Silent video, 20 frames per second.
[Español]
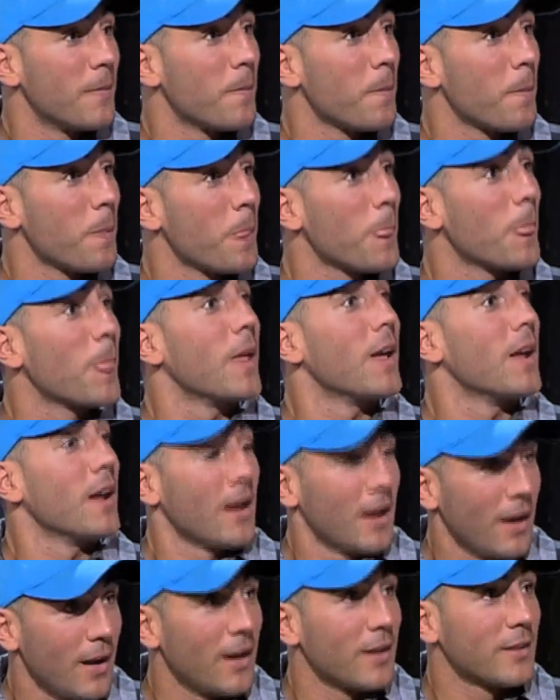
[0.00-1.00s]
amistad y
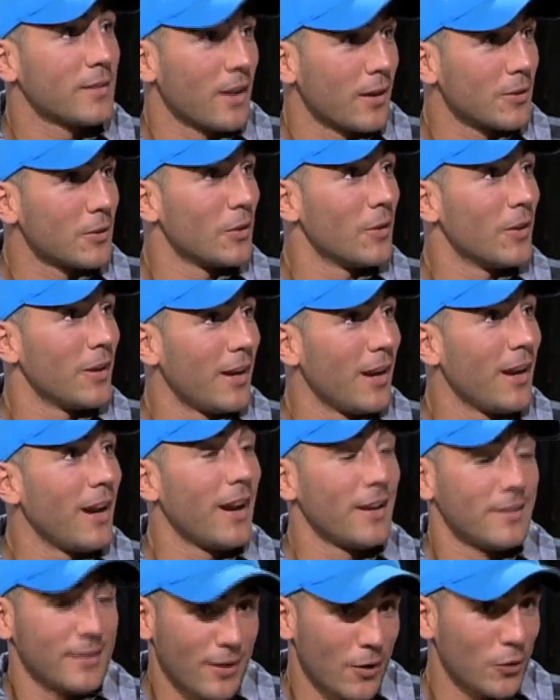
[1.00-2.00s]
lealtad. Ese,
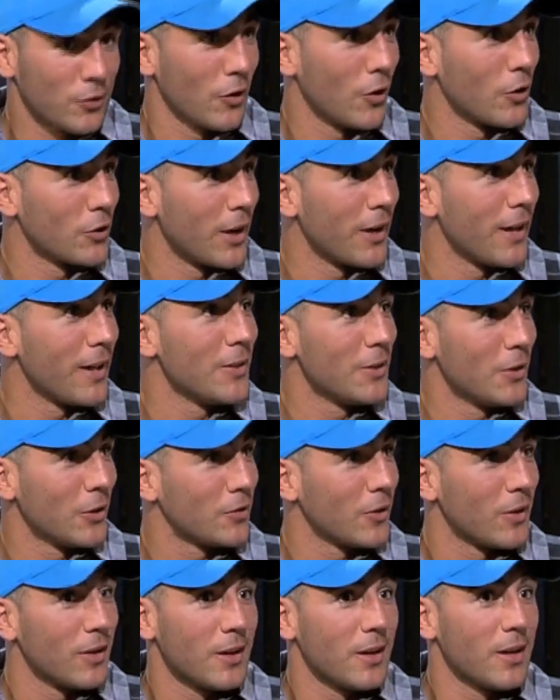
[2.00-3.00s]
lo sigo teniendo,
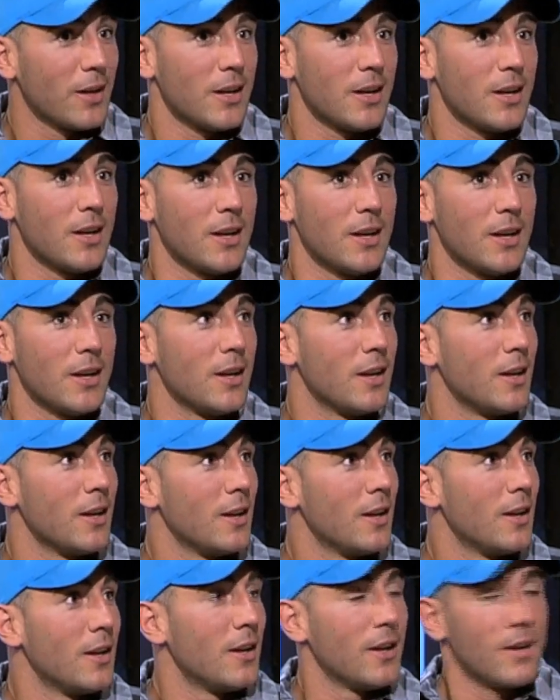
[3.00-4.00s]
sí. ¿Y, el de la
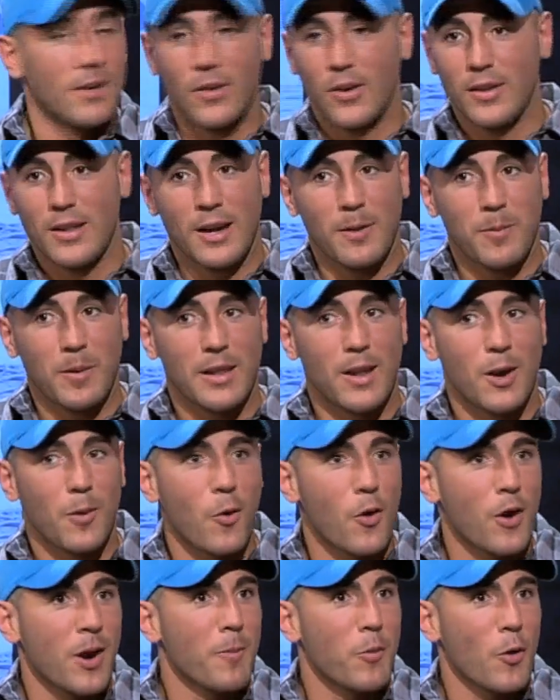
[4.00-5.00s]
espalda no? No, el de la espalda lo
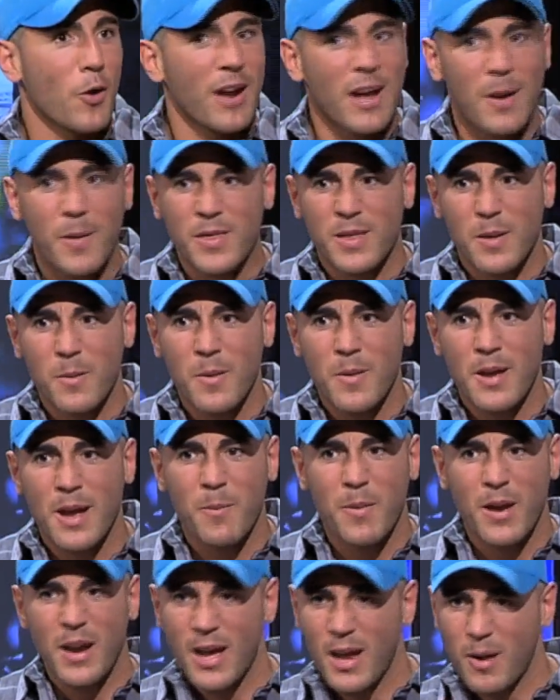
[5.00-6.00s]
borré porque cada vez que me veía a
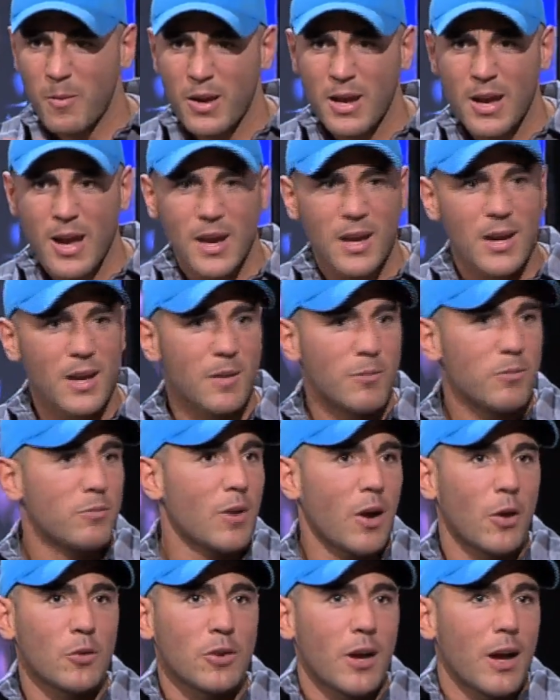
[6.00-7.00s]
pelear veía ahí
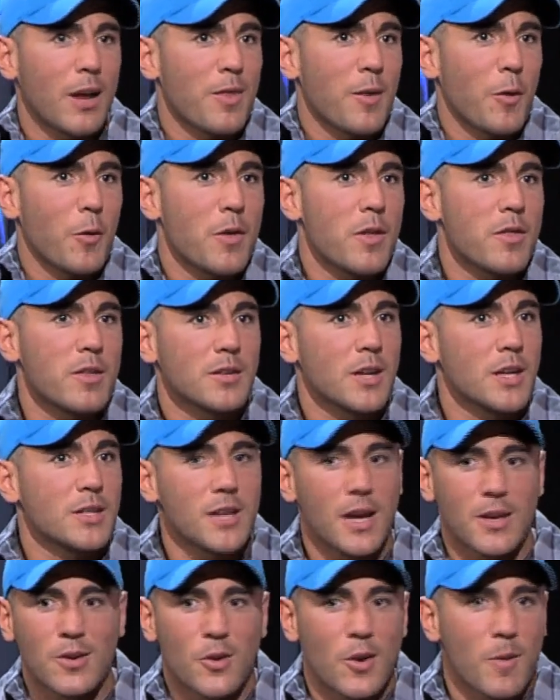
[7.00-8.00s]
una cosa que hice con 16
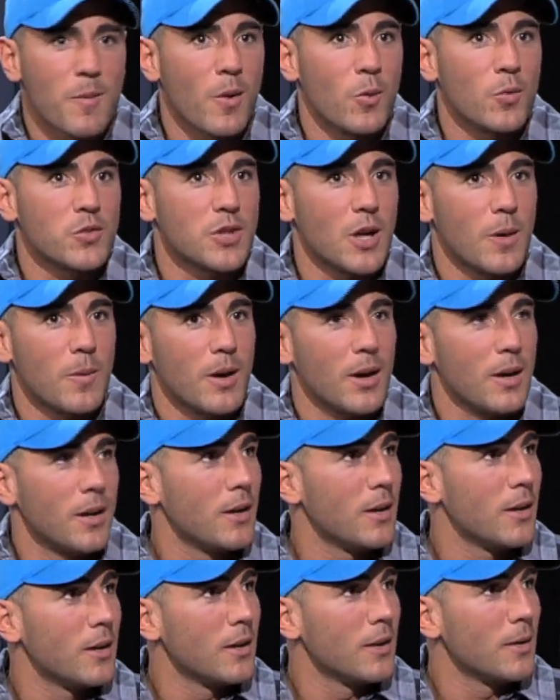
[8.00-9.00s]
años, no me gustaba
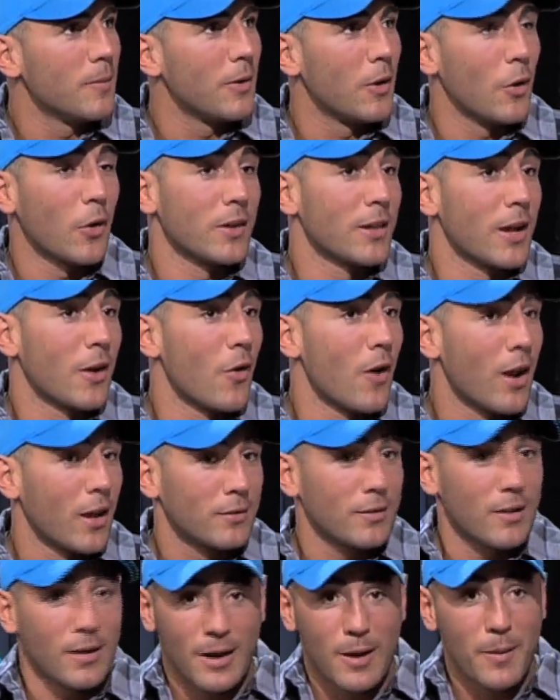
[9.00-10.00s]
y, me lo quité con
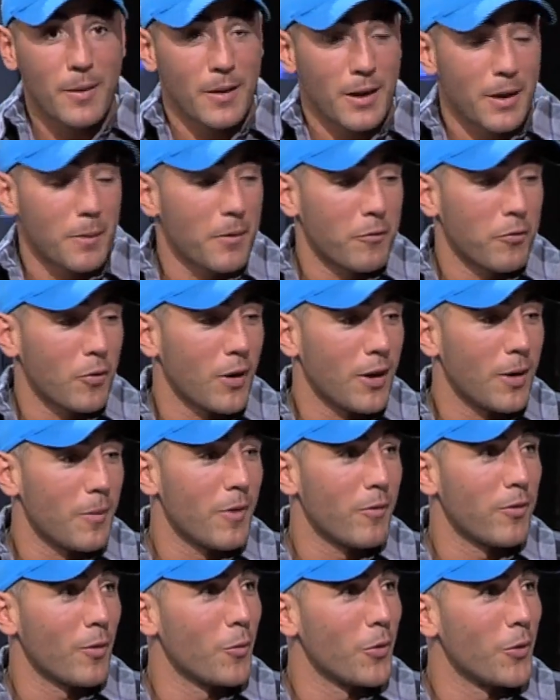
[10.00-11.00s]
láser, que la verdad que me fue,
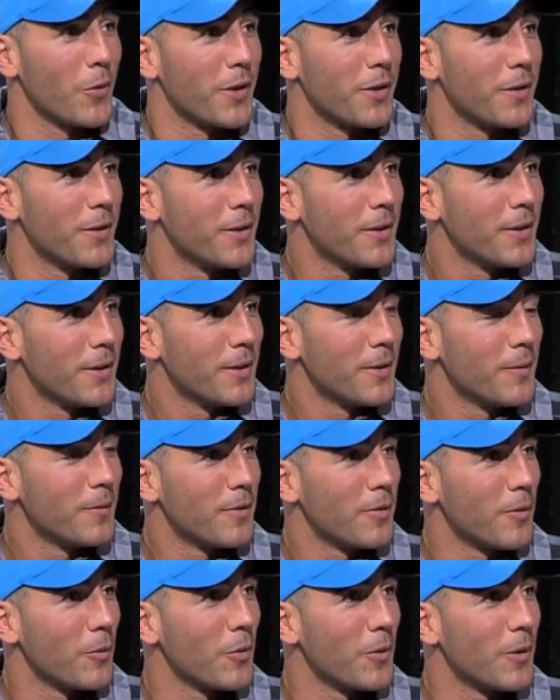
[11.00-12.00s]
me fue muy bien.
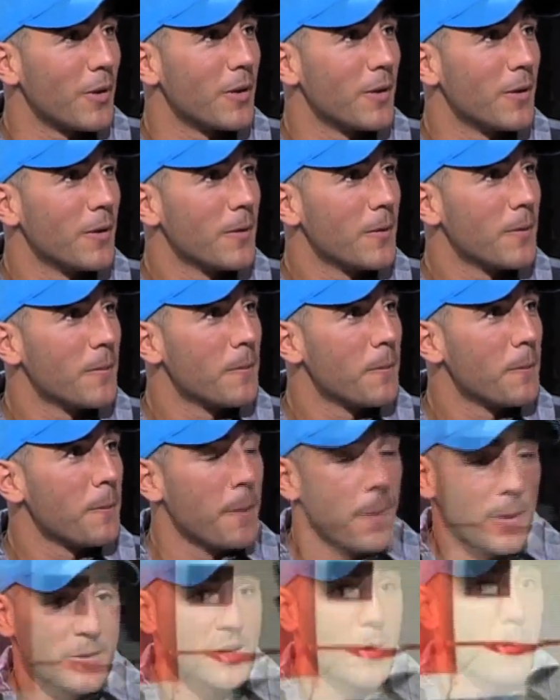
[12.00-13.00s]
Mm. muy bien. ¿Y se ha borrado? Y se